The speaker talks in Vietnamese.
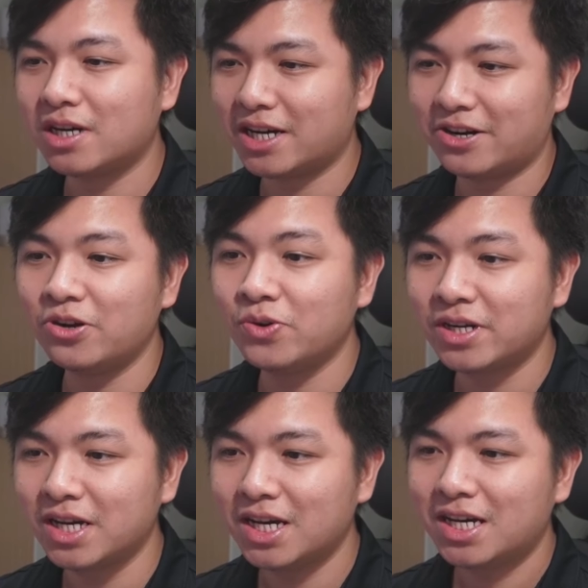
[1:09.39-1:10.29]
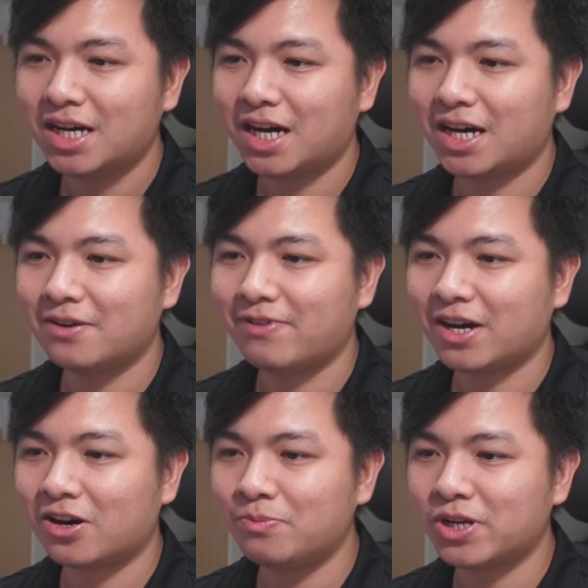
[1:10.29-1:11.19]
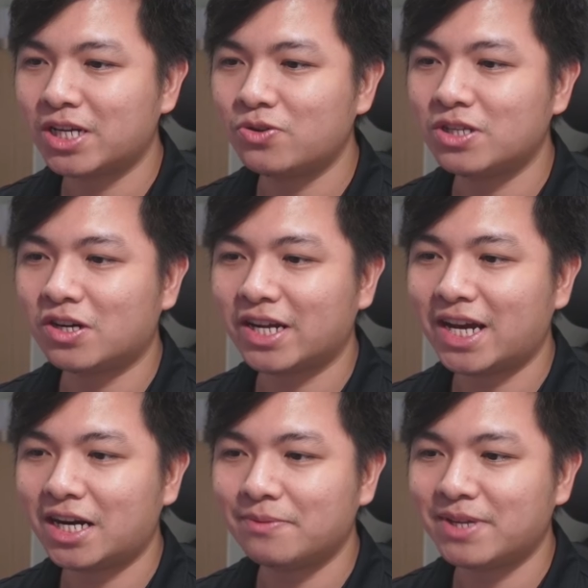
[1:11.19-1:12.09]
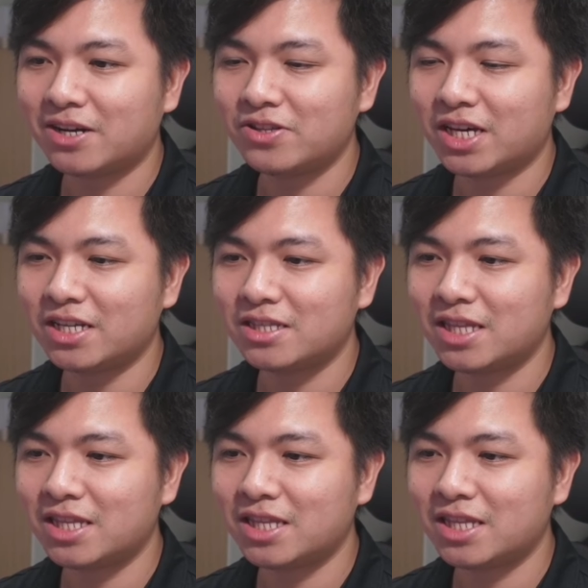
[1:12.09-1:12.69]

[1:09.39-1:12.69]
ở đó luôn à, và có một cái tùy chọn khác là chúng ta có thể